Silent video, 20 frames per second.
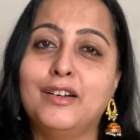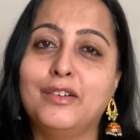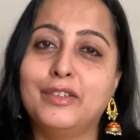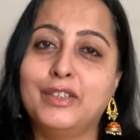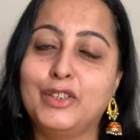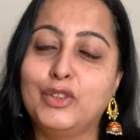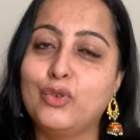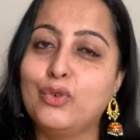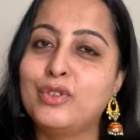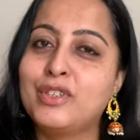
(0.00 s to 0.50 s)
यू
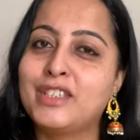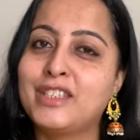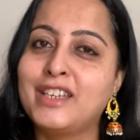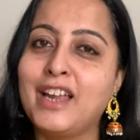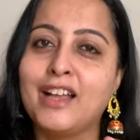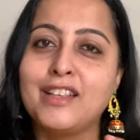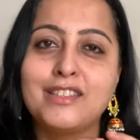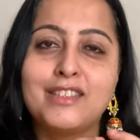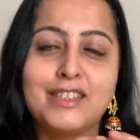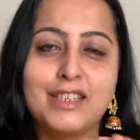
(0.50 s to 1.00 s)
नो
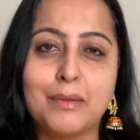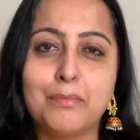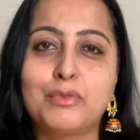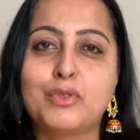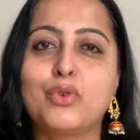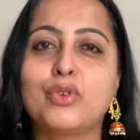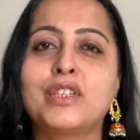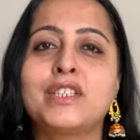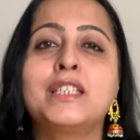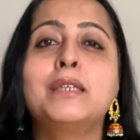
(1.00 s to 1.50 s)
डांस स्टेप्स
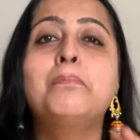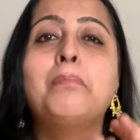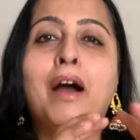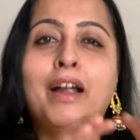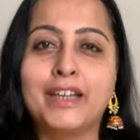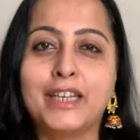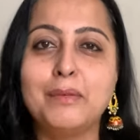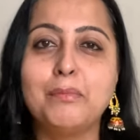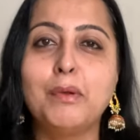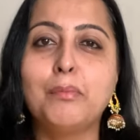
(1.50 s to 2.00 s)
को किसी
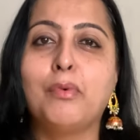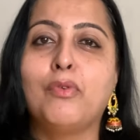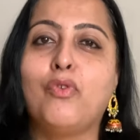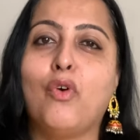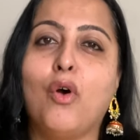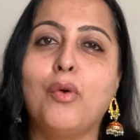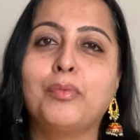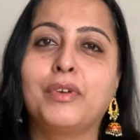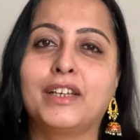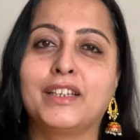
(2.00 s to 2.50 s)
पार्टी में
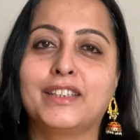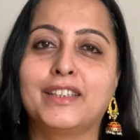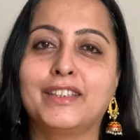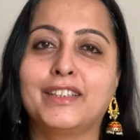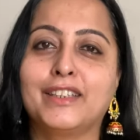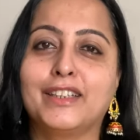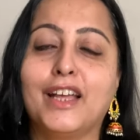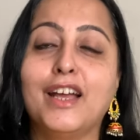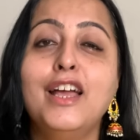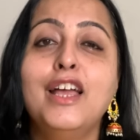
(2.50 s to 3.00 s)
परफॉर्म करते
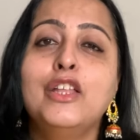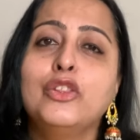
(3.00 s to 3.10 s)
थे ना